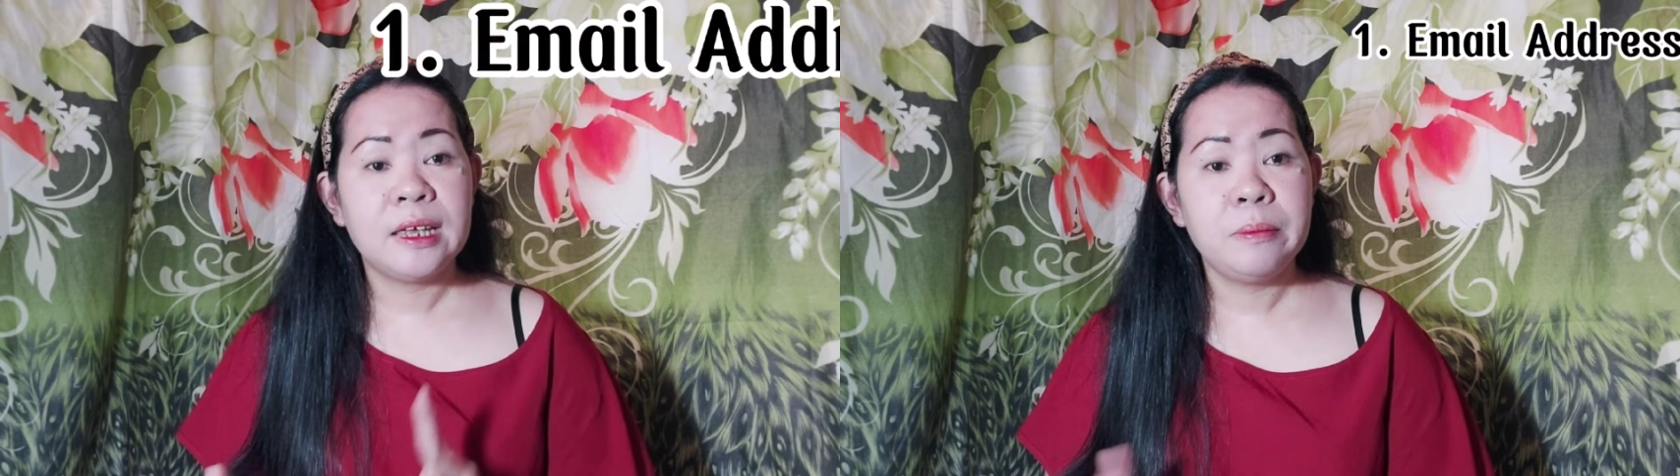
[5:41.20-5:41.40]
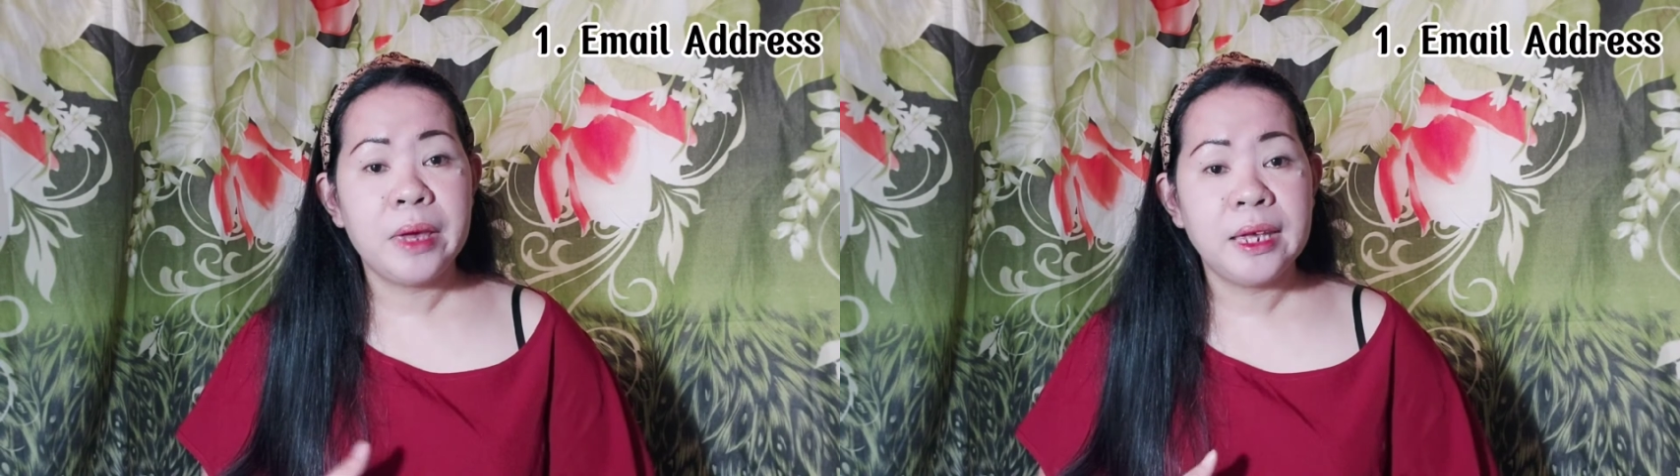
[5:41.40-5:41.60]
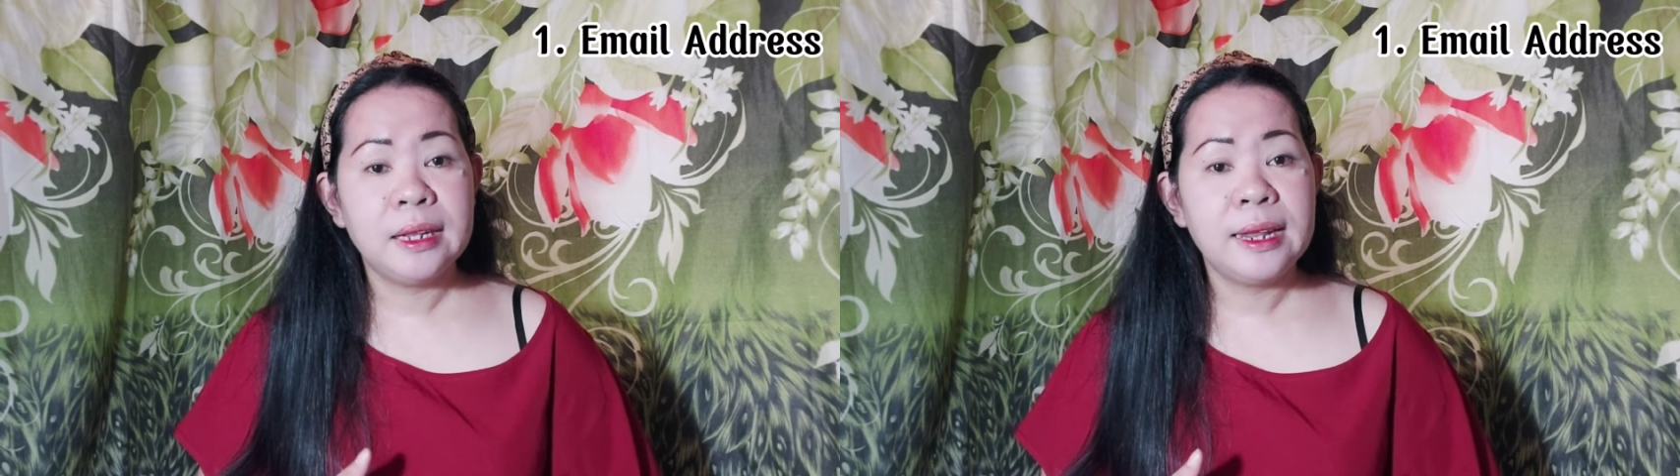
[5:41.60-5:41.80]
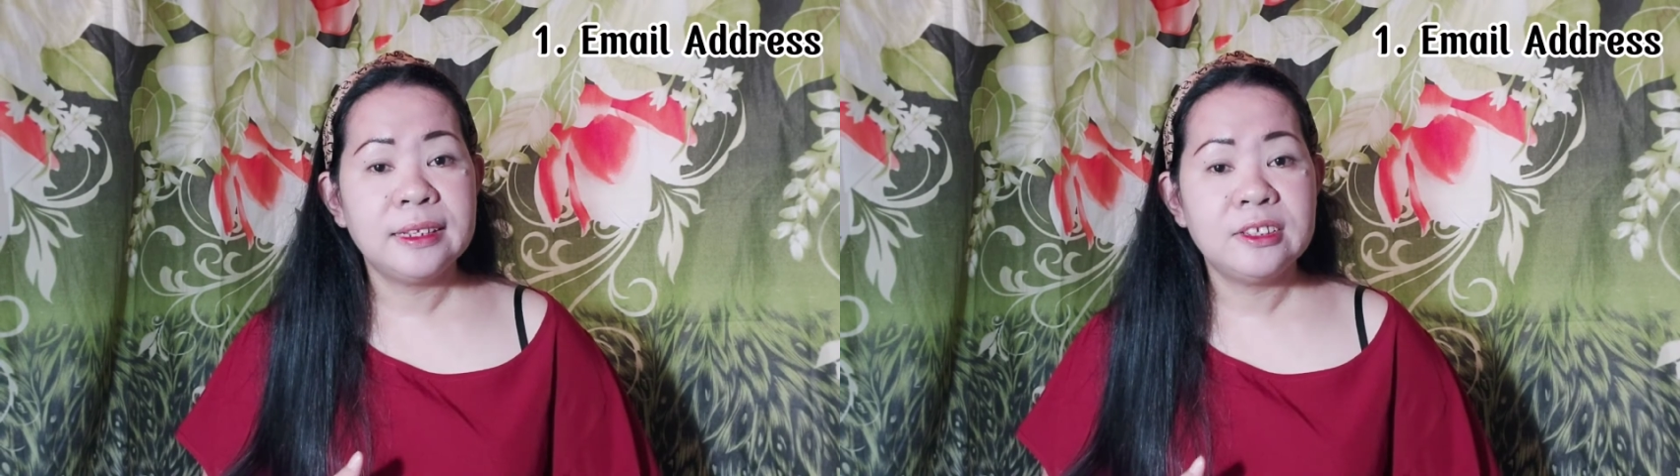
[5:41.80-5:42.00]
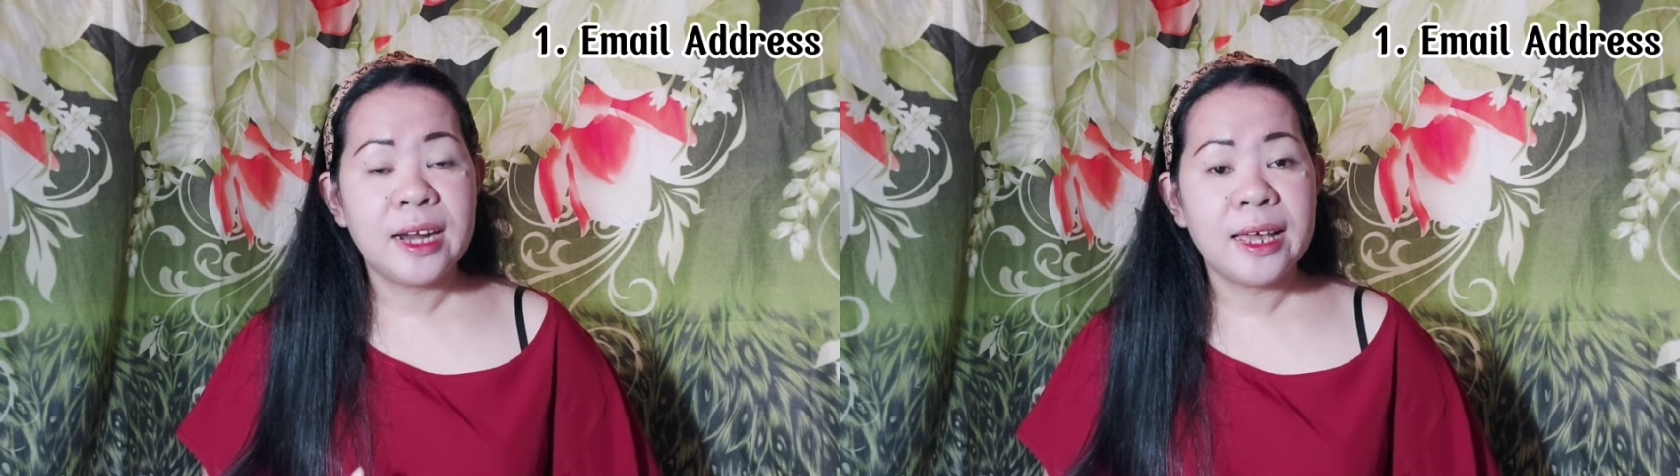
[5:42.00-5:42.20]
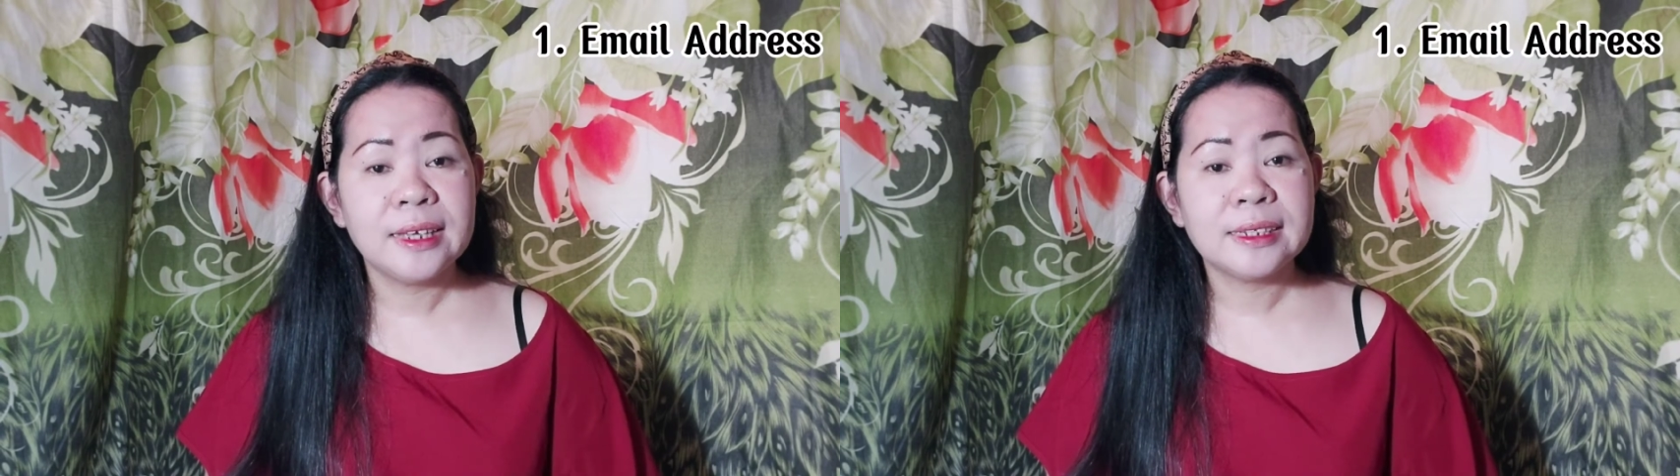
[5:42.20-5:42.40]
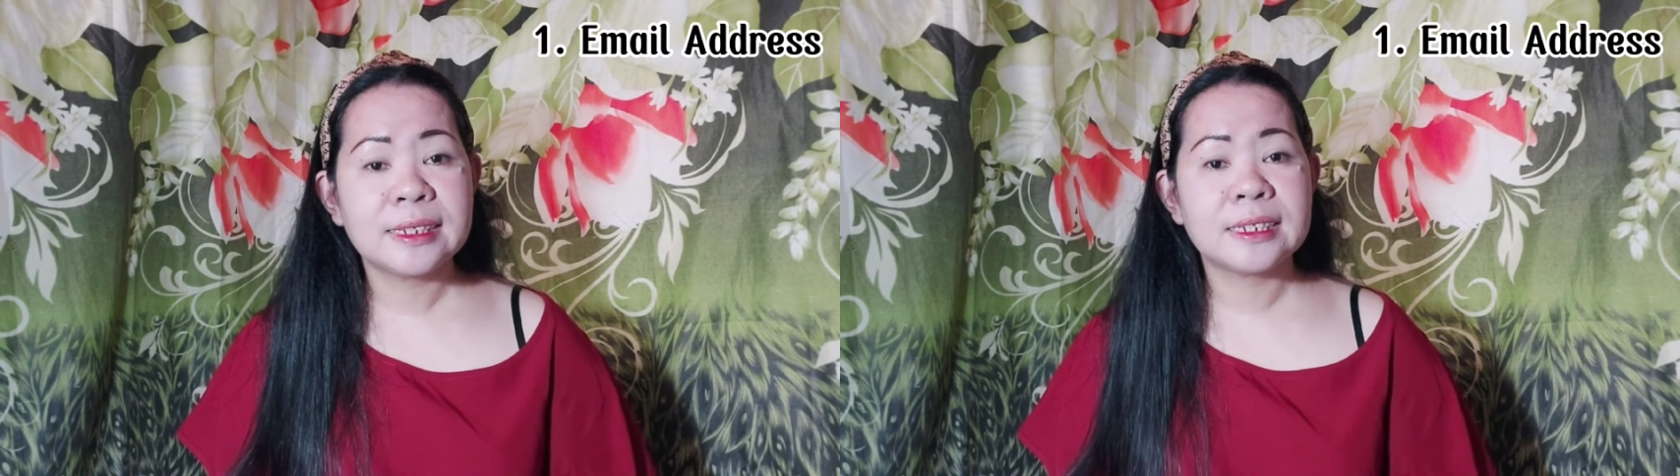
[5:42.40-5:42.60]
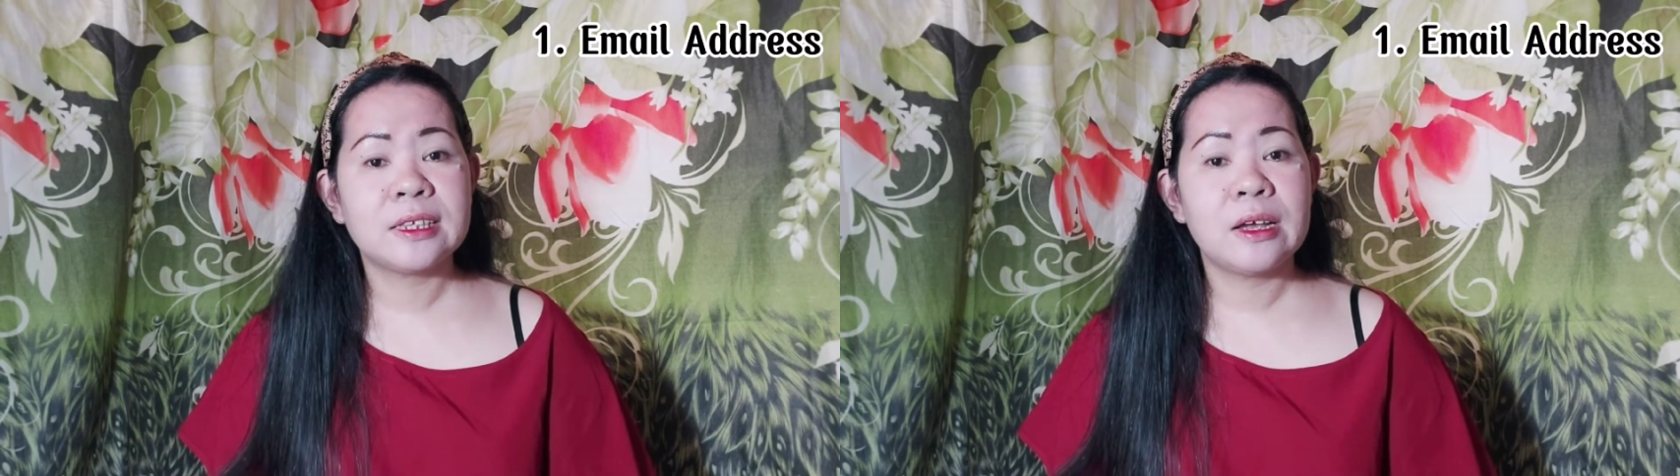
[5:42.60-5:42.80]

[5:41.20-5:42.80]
email address.